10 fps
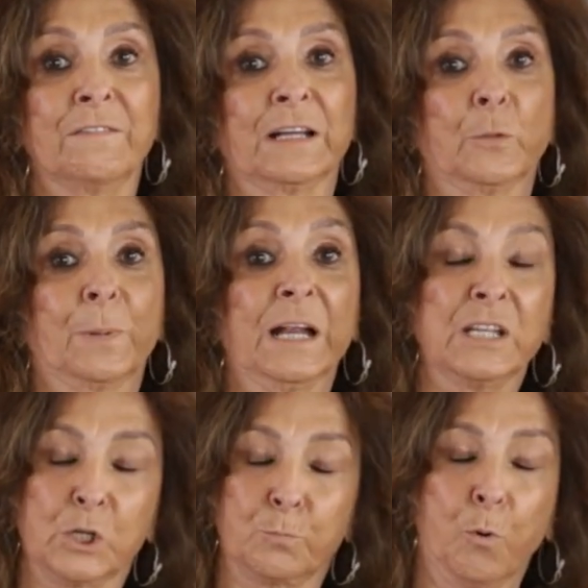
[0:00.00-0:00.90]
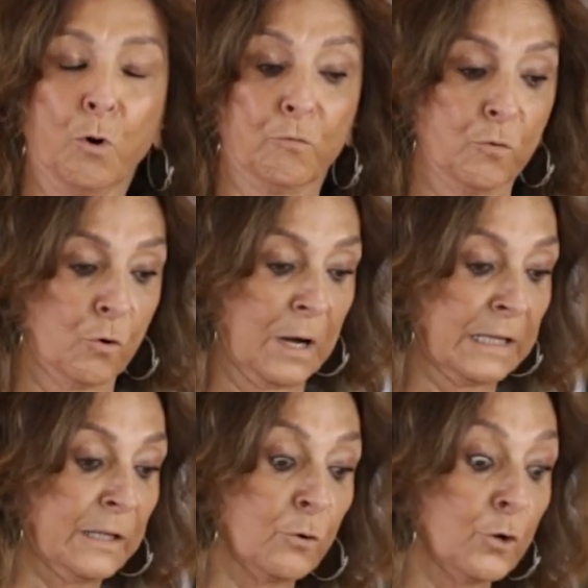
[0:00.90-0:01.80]
levada para esses povos
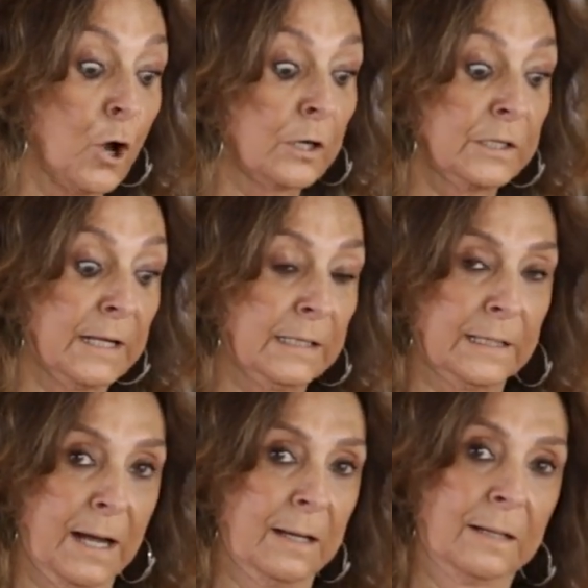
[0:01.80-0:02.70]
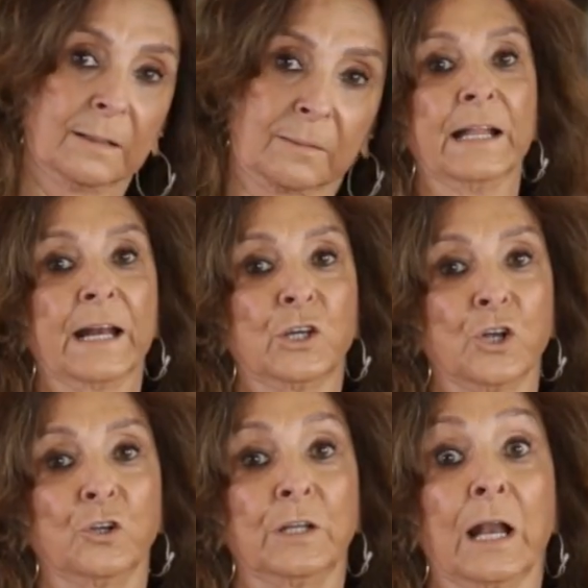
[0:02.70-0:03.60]
até o norte da Itália, na
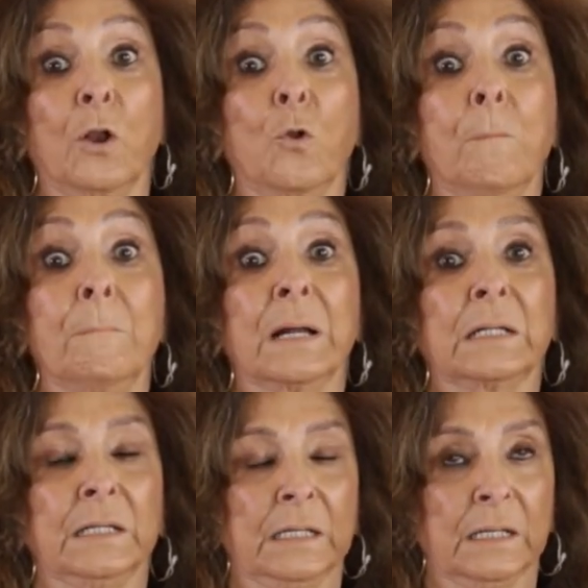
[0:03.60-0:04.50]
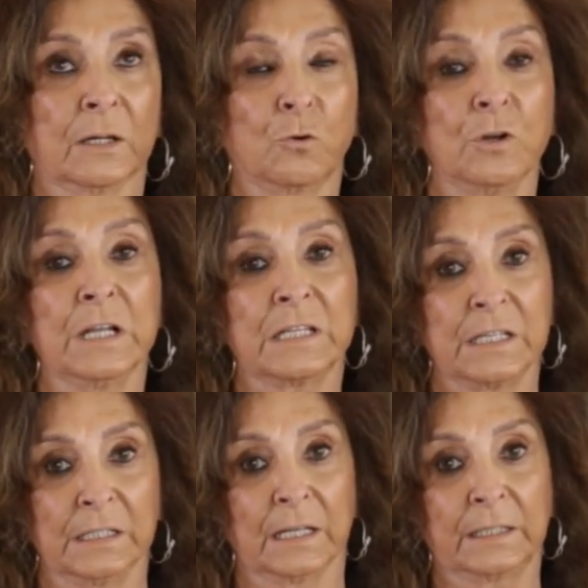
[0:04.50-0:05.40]
região da Lombardia,
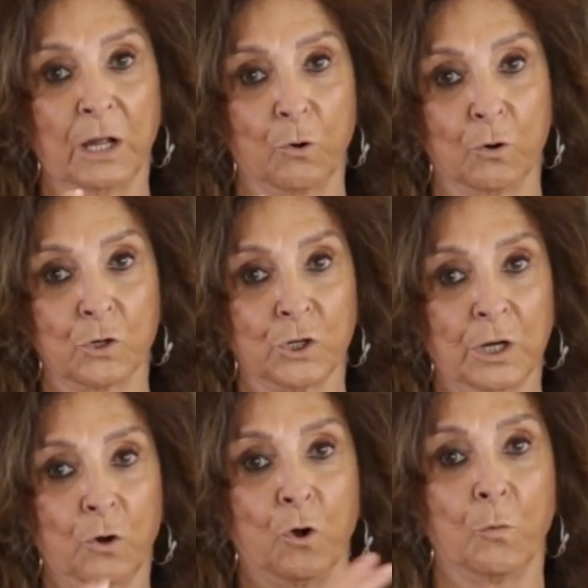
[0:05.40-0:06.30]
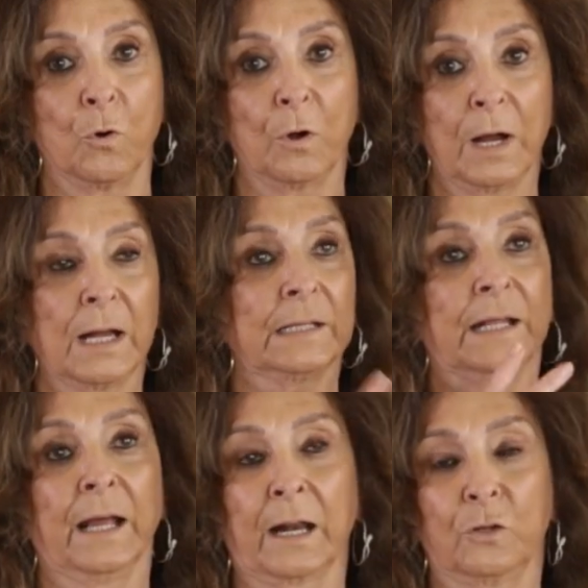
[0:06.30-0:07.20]
conhecida até hoje como a
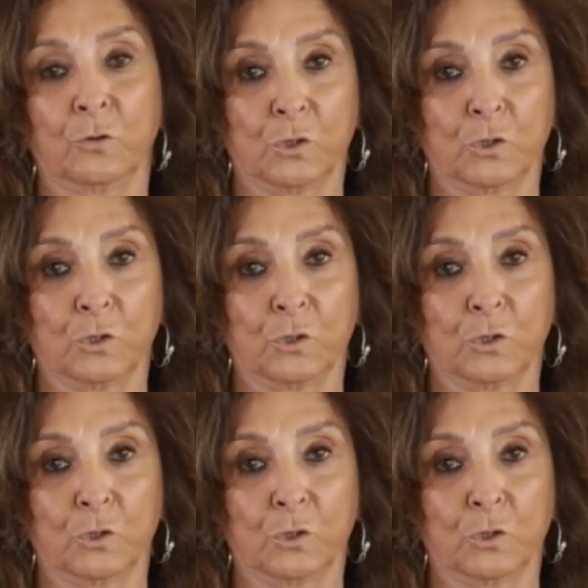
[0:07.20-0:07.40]
terra do